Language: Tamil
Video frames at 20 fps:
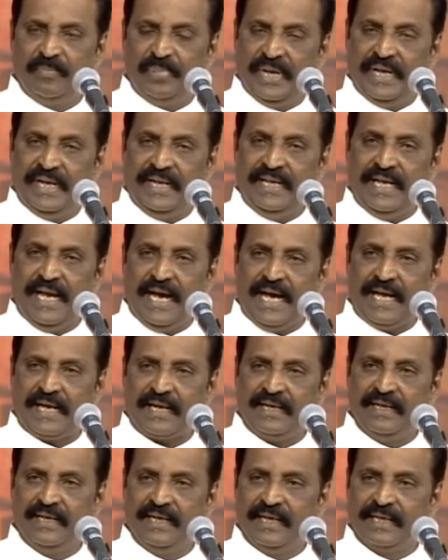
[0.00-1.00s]

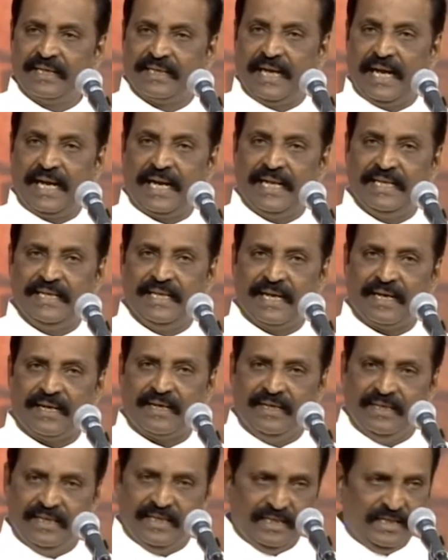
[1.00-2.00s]
பெரியார்
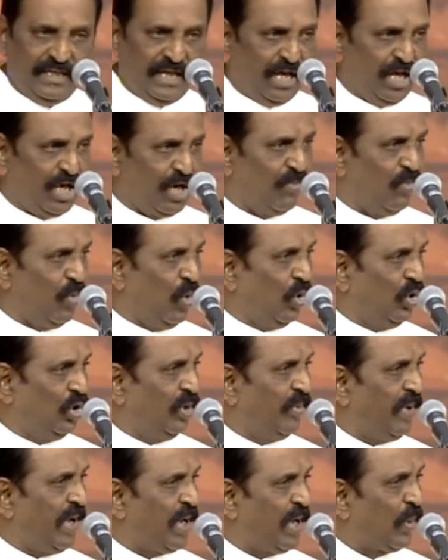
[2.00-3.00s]
கலைஞர் என்ற
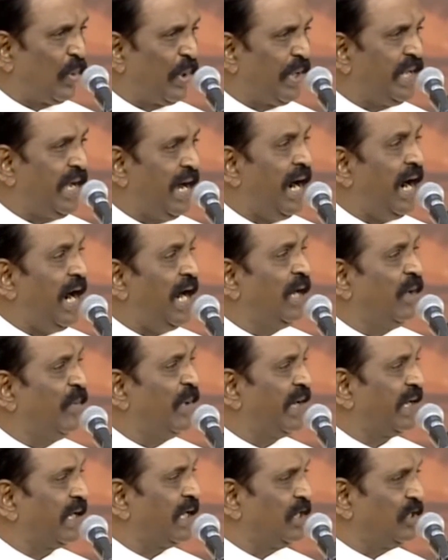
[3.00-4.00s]
மூன்று பேருடைய
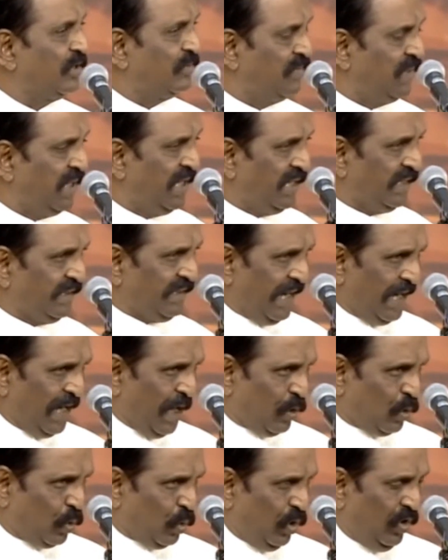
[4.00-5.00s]
ஆளுமைகளையும்
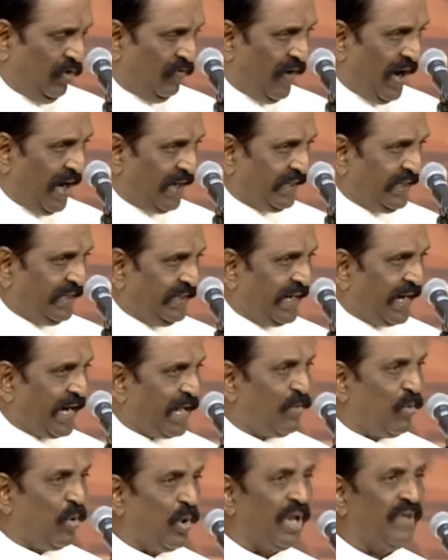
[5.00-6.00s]
தனக்குள் வாங்கி
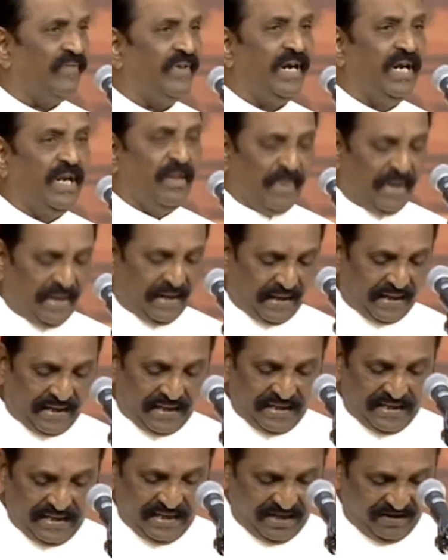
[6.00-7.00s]
நடைபோட வேண்டும் என்ற
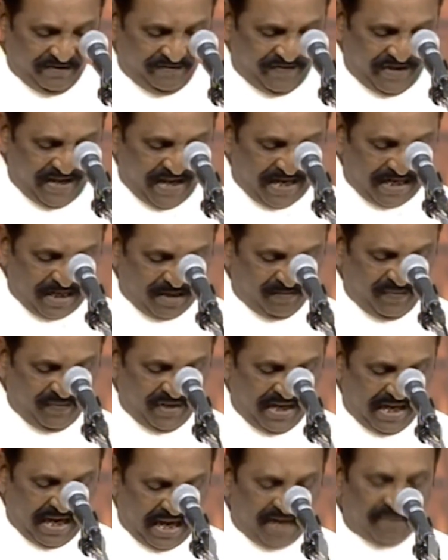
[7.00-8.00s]
வேகம்
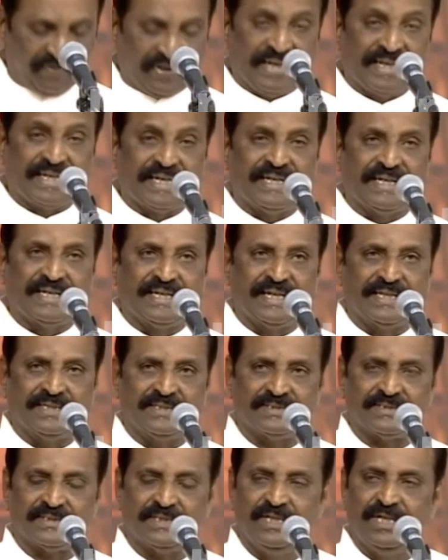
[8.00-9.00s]
அவருக்கு
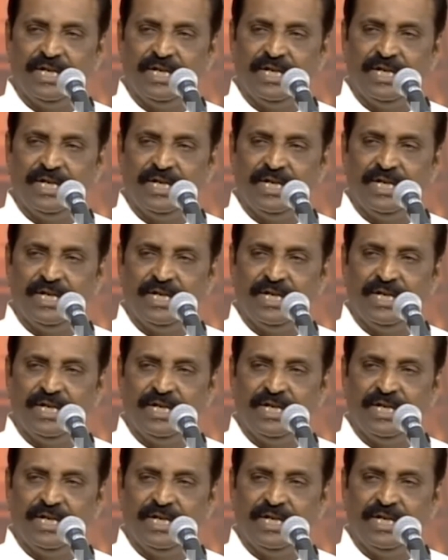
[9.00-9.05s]
இருக்கிறது